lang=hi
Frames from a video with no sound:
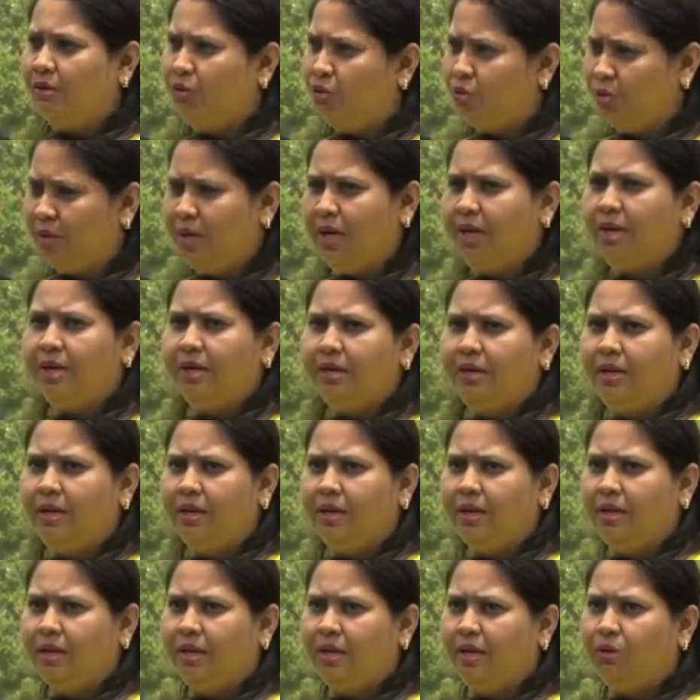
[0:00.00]
योगा करने
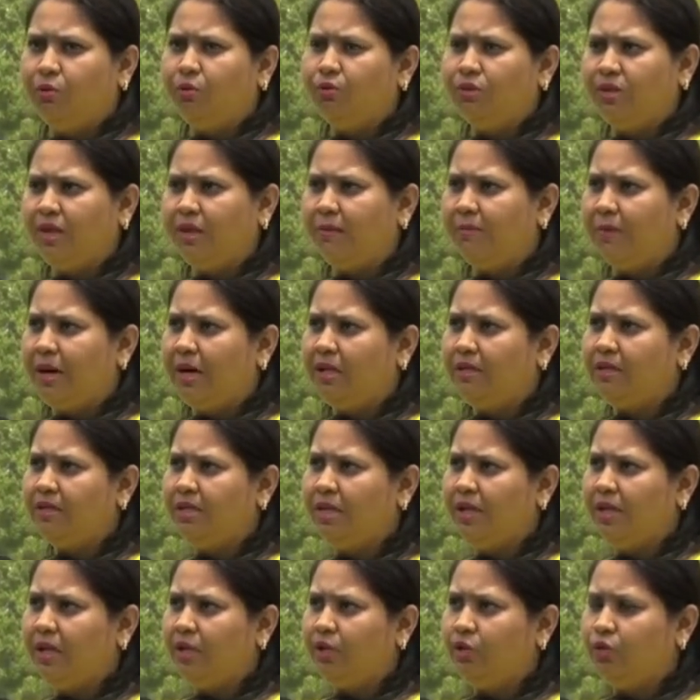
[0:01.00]
लग गई उसके बाद
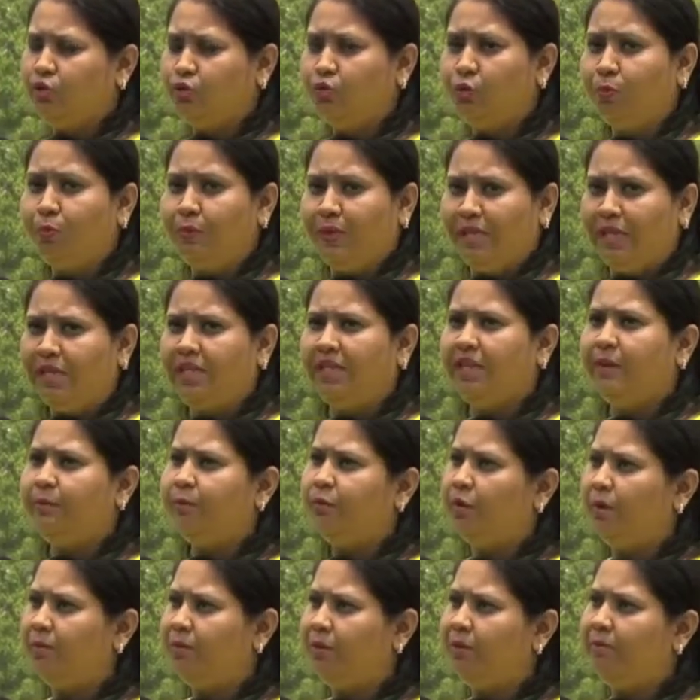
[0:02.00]
से जो ब्रीथ की
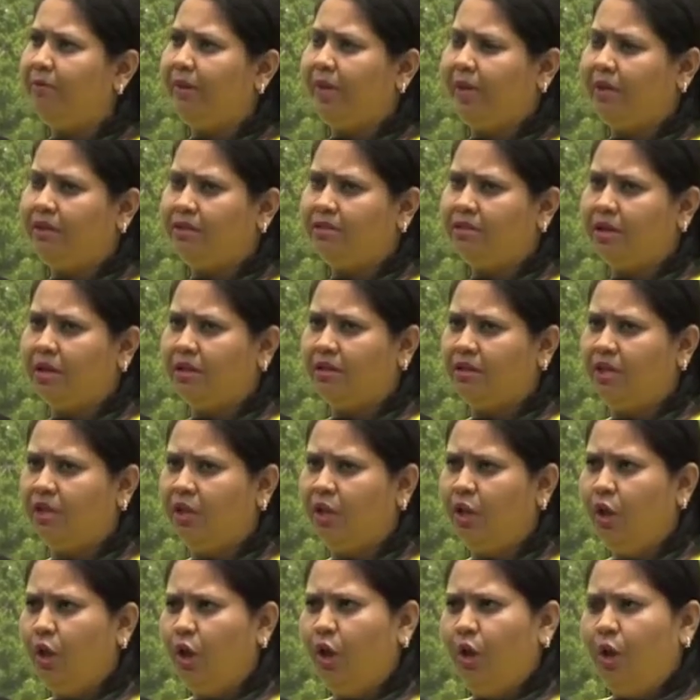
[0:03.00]
प्रॉब्लम मेरे साथ
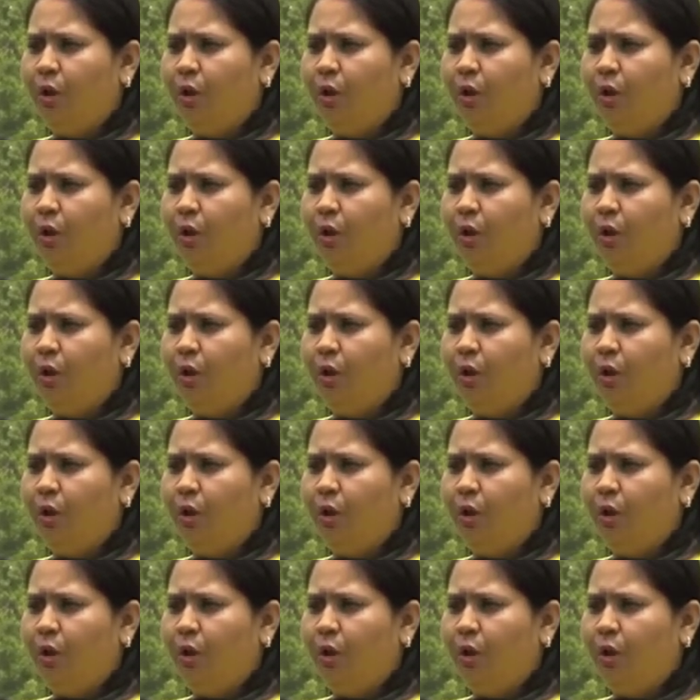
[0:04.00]
थी